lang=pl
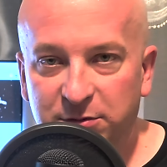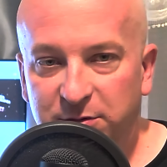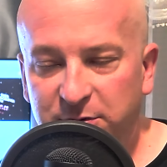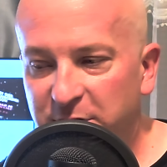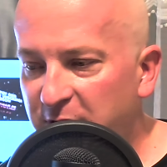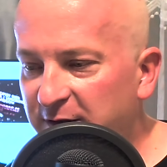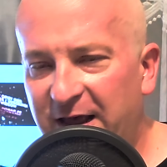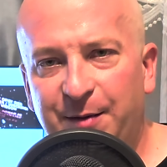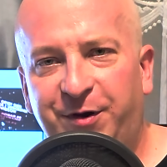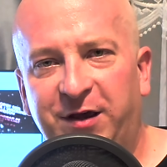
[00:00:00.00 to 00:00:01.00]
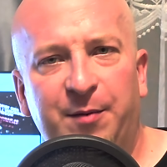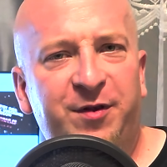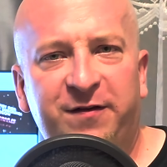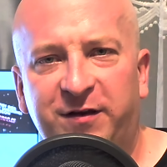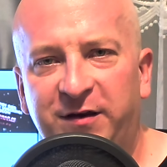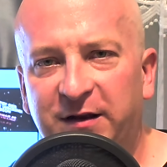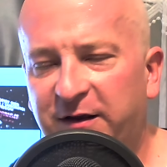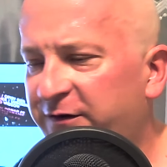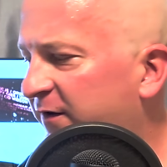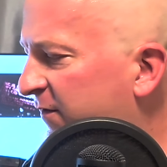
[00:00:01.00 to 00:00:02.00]
y, te M-ki, M-dyski, nie?
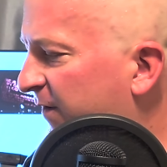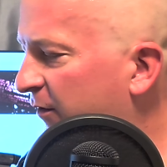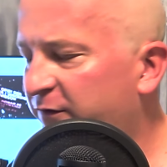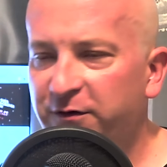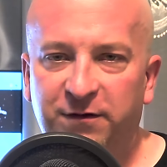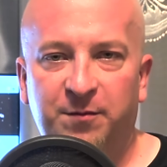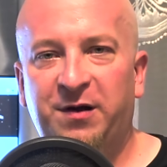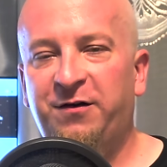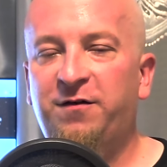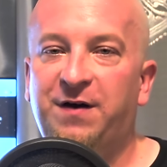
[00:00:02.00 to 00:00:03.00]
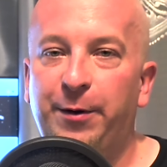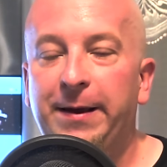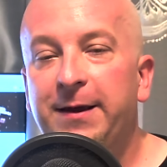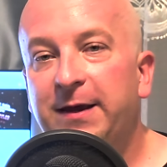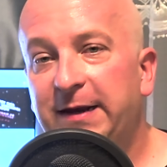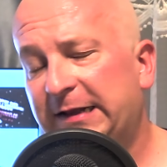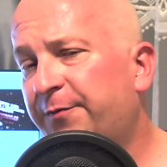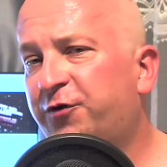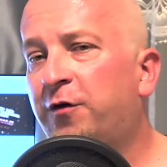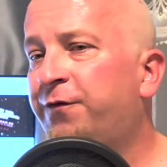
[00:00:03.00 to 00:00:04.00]
Tak się nazywają, czyli one są bardziej trwałe. Ja tak
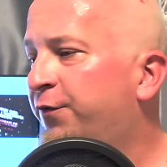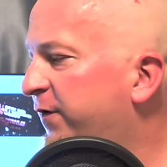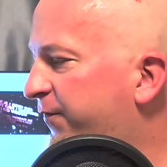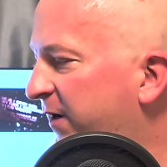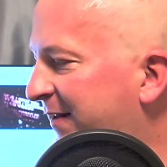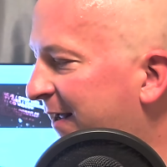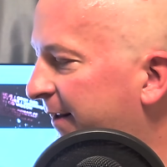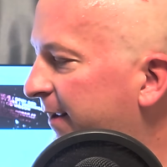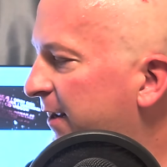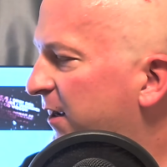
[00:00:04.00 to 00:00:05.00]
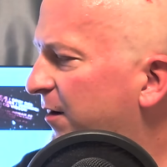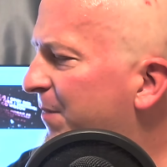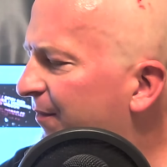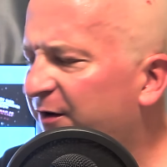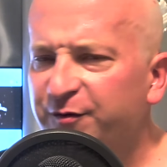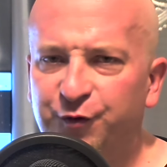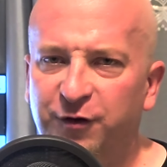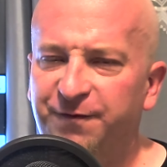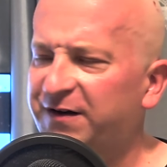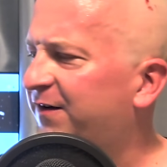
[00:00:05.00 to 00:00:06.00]
przechowuję swoje dane i mam na czym to
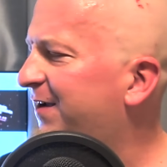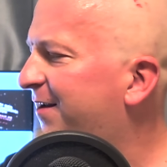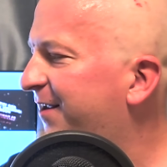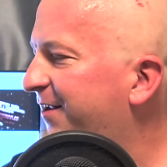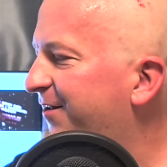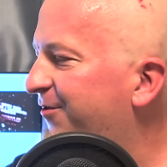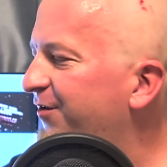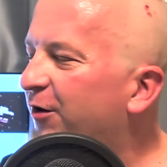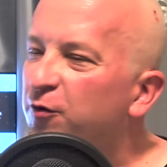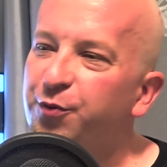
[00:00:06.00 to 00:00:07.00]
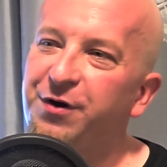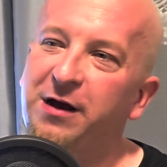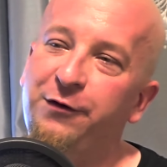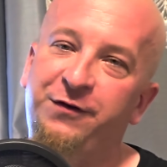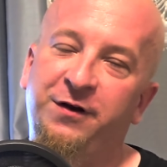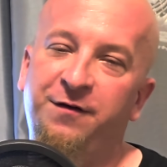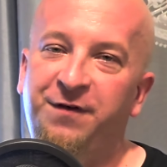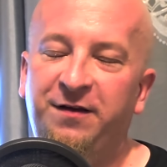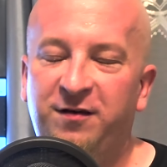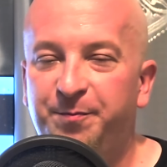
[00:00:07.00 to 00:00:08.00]
odtwarzać, ale no nie kupuję jakoś tych
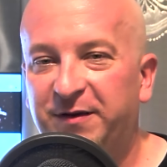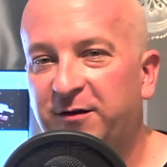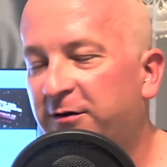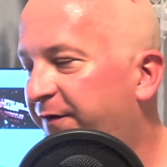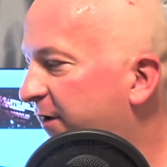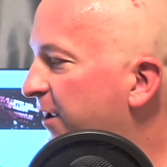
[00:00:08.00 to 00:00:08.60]
wersji PC-owych.